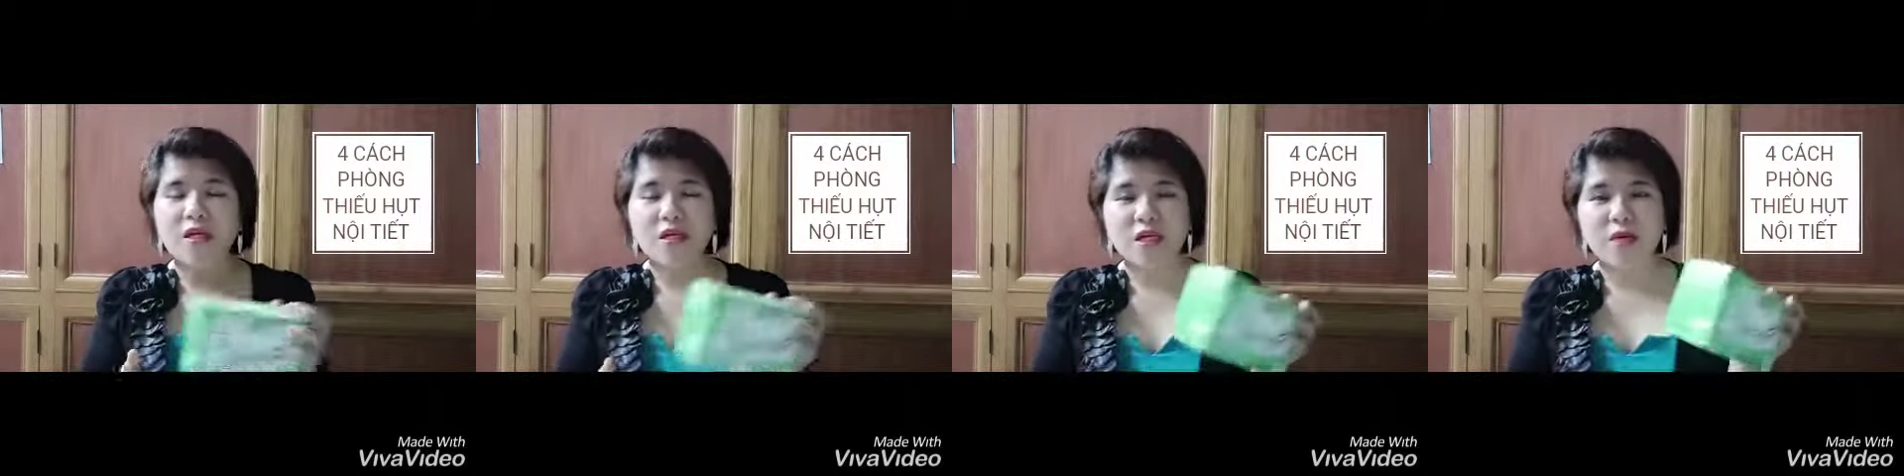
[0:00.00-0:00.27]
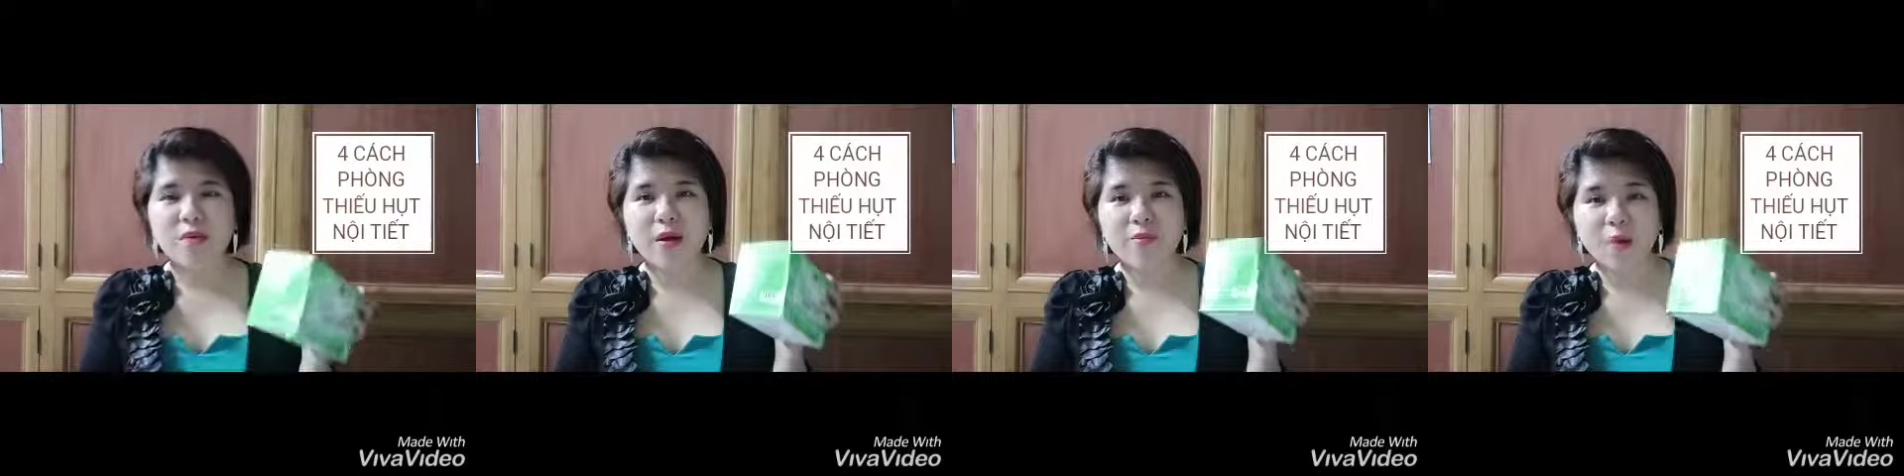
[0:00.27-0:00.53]

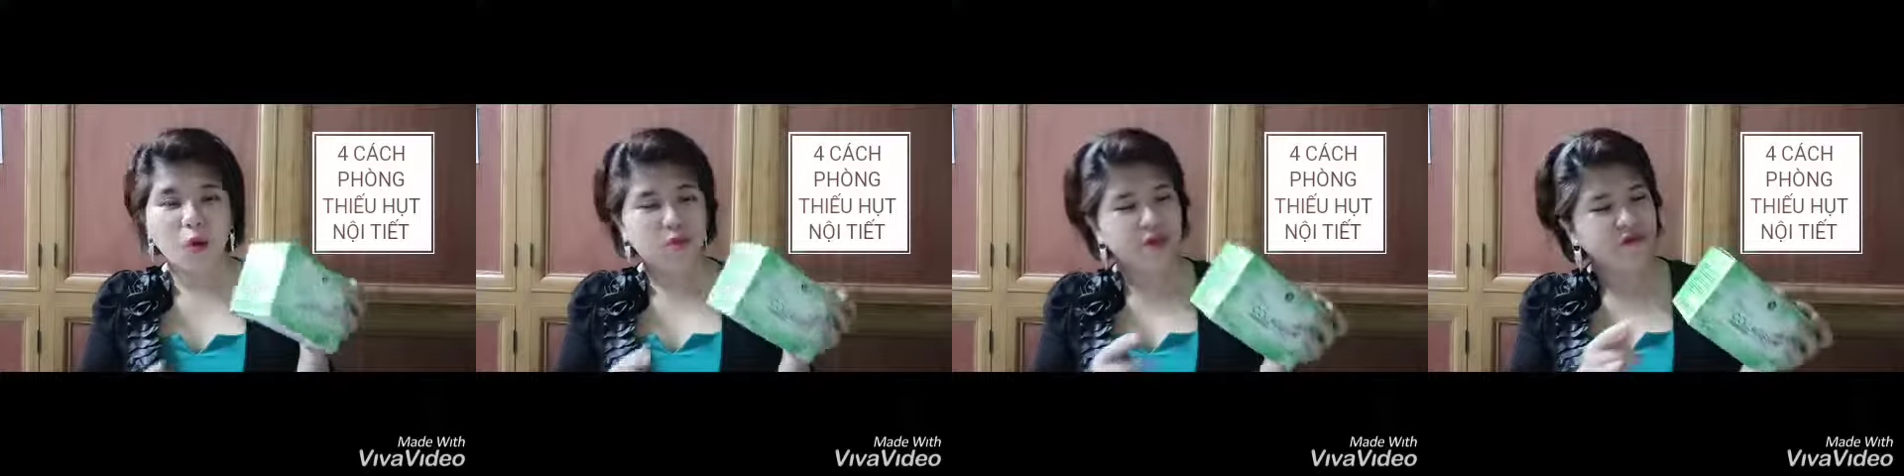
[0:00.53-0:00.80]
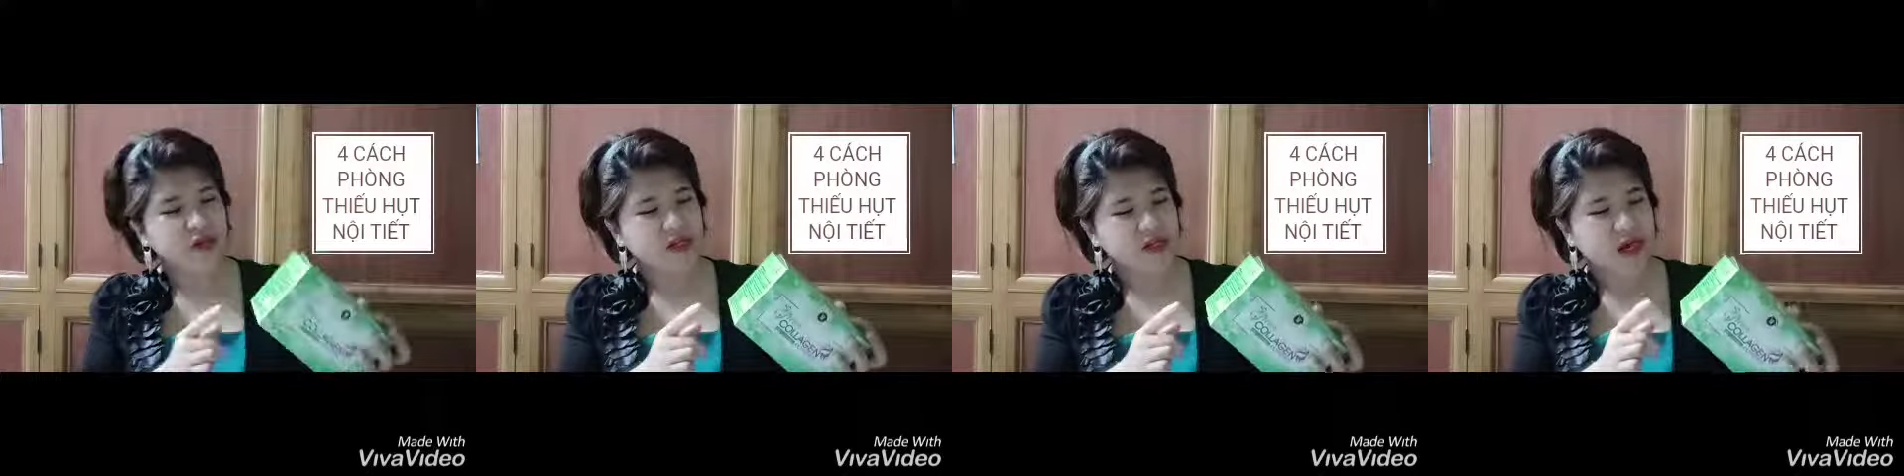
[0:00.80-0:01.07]
chiếm đến
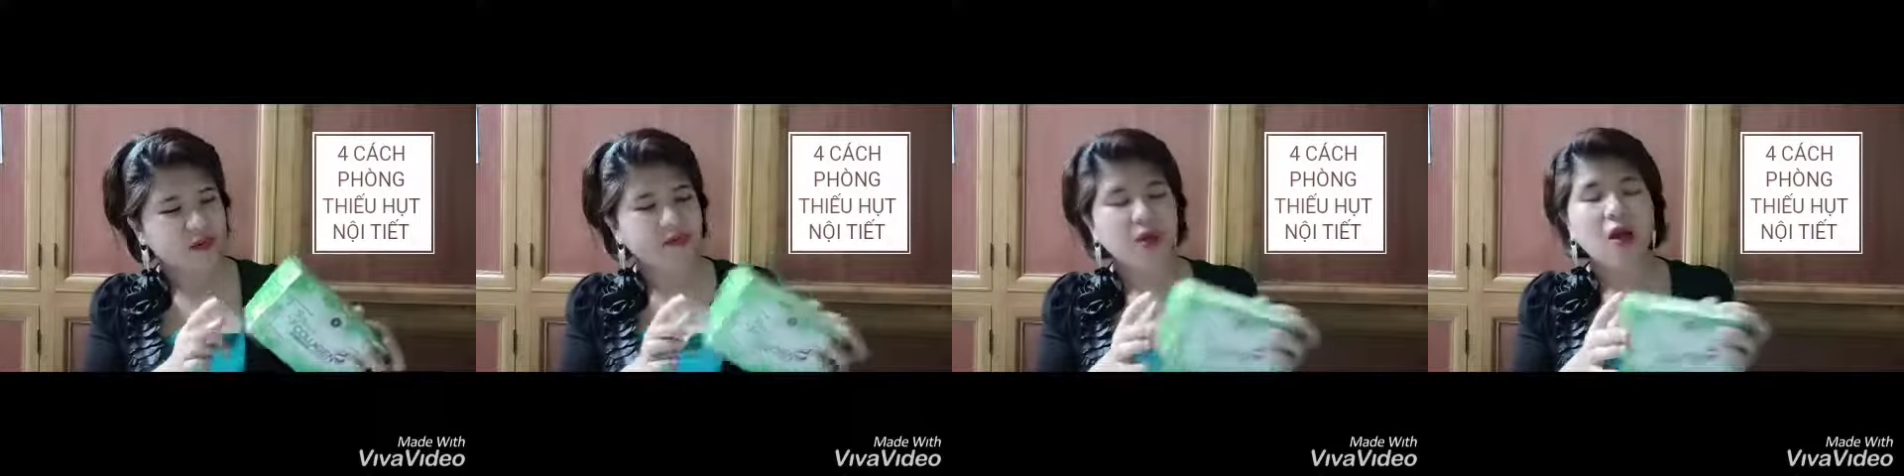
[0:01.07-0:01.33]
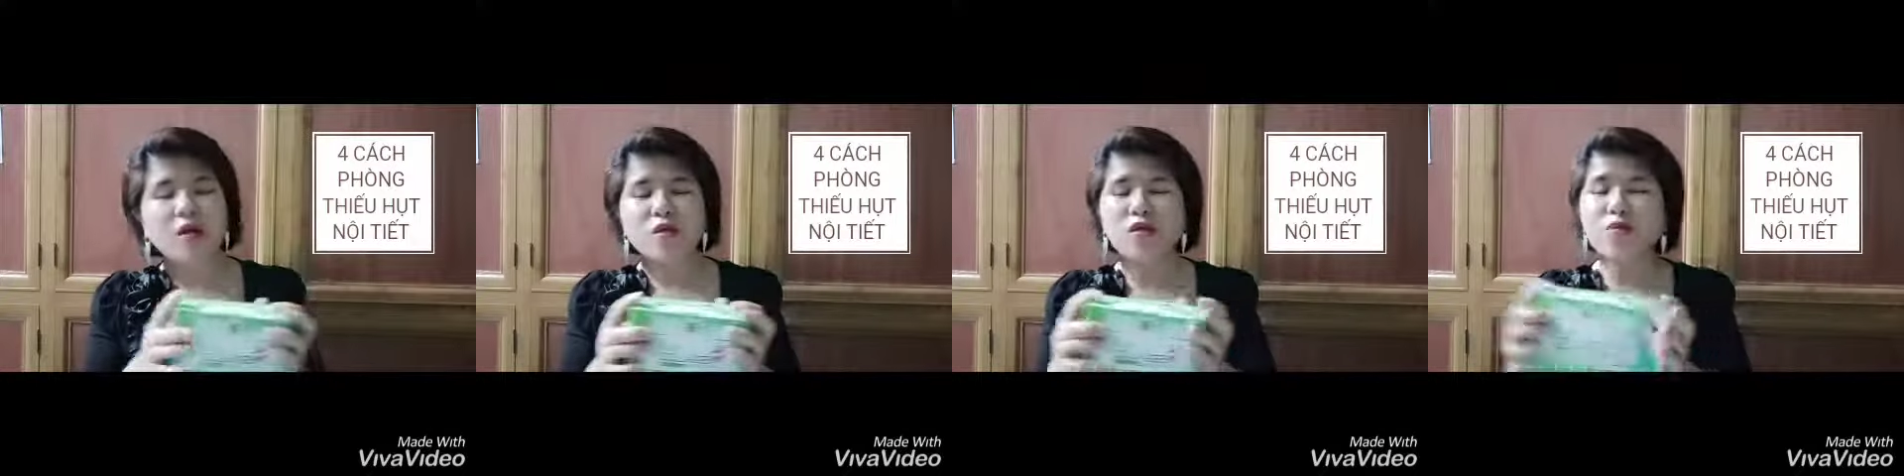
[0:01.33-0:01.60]
40%
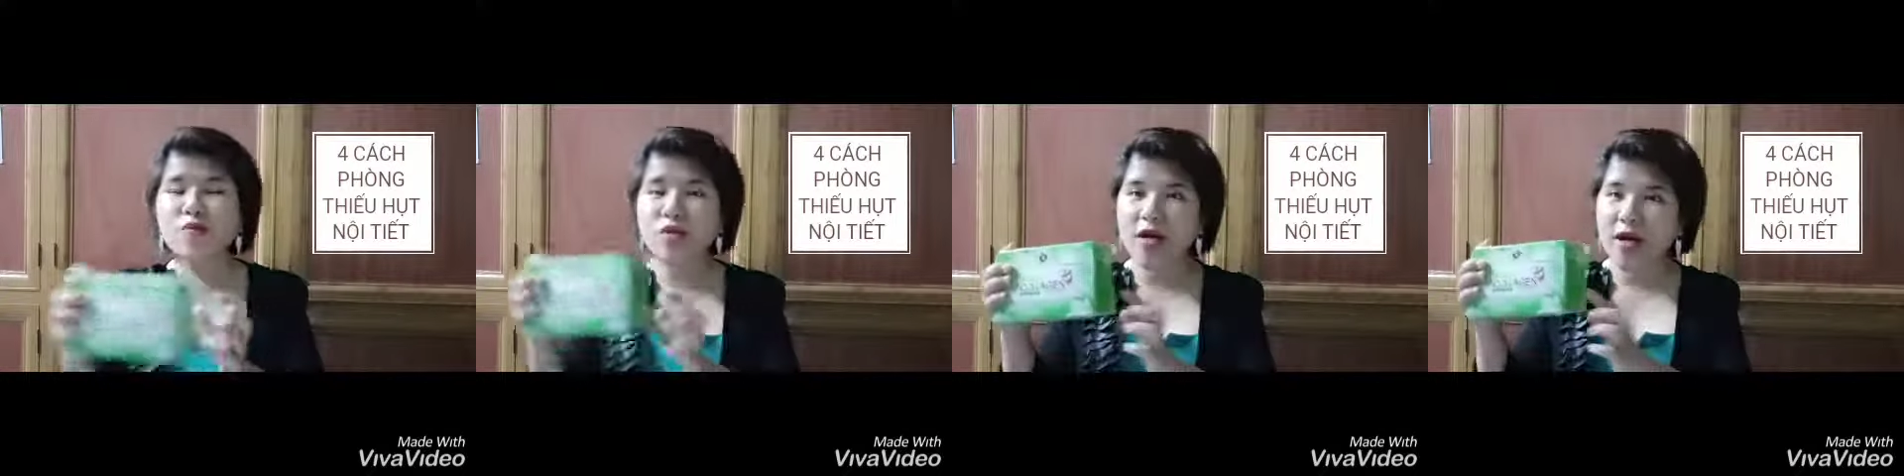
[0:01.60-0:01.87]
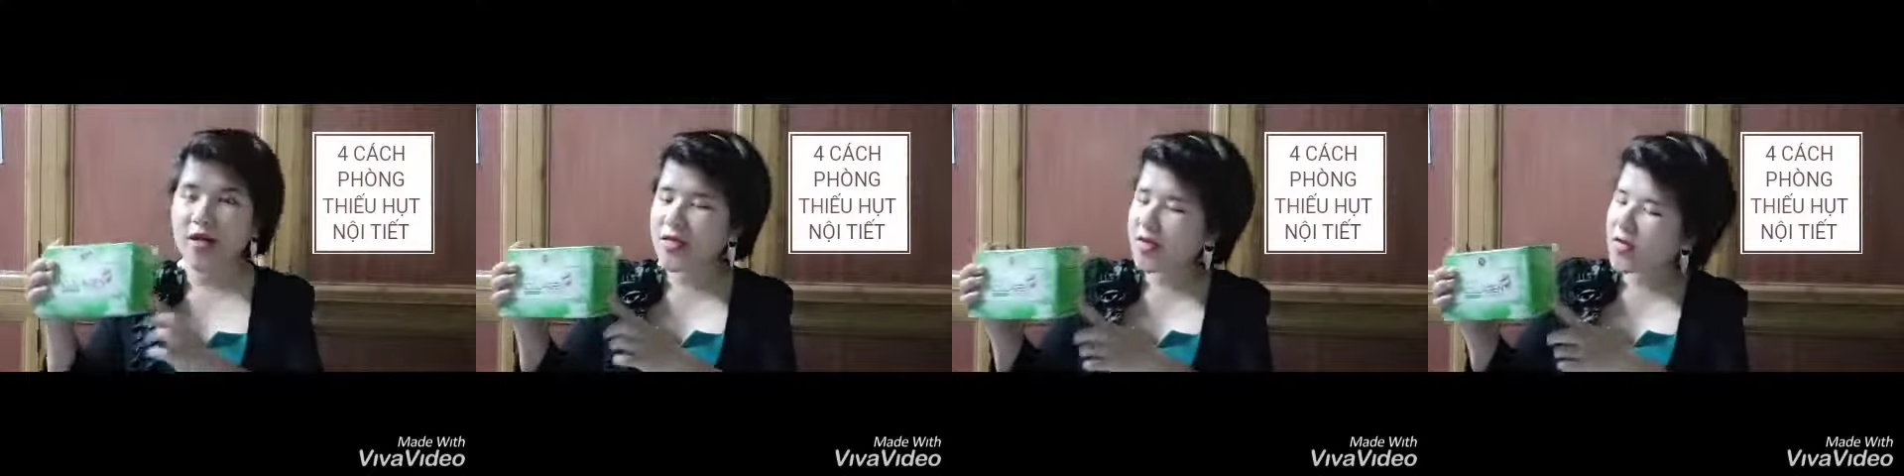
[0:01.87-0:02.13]
giúp cho
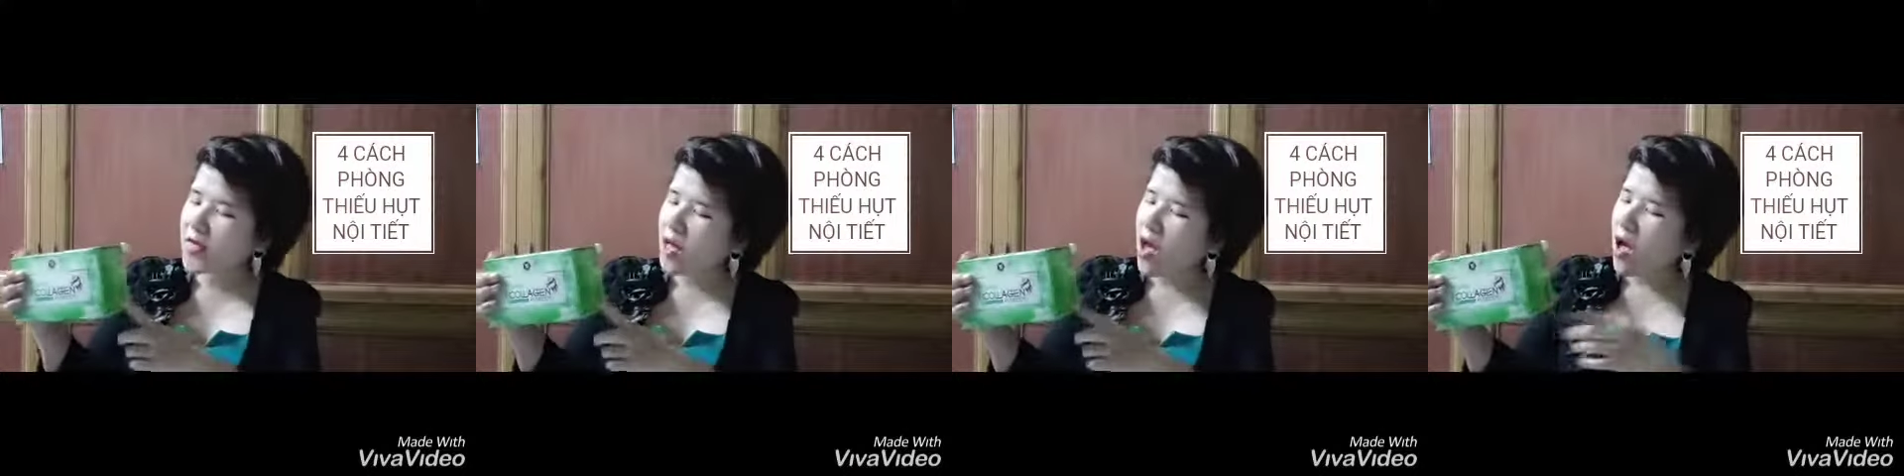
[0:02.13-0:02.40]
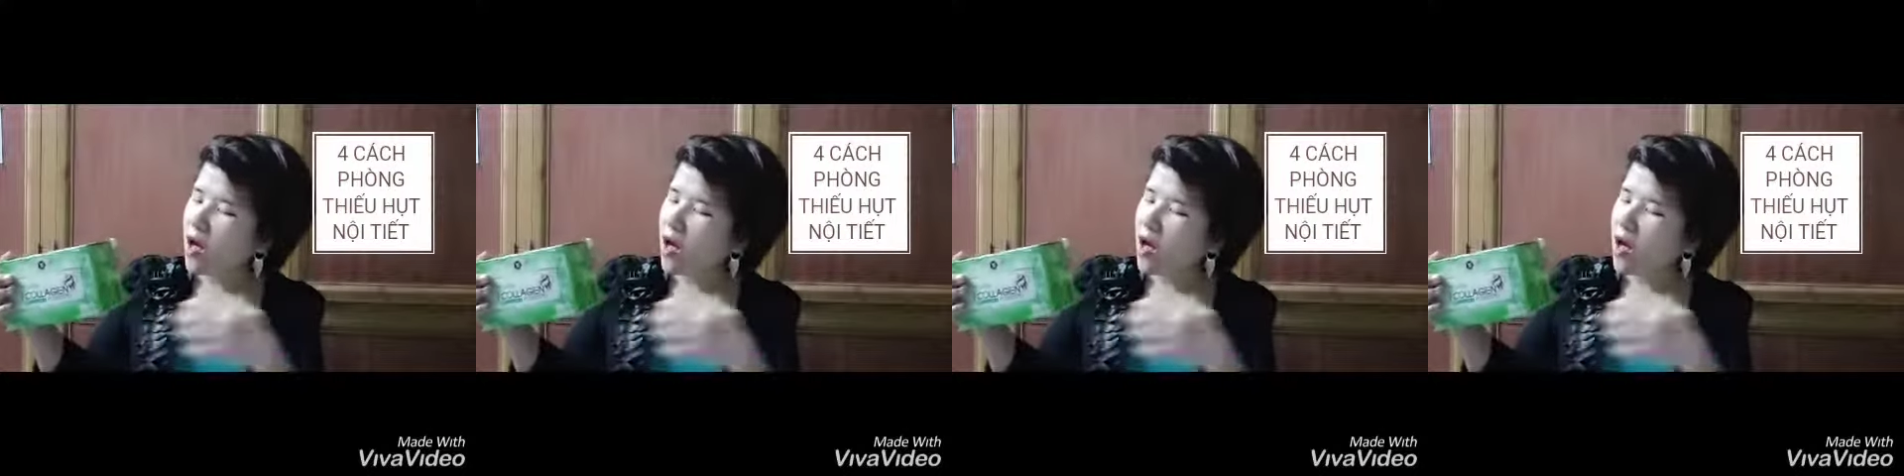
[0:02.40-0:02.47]
các chị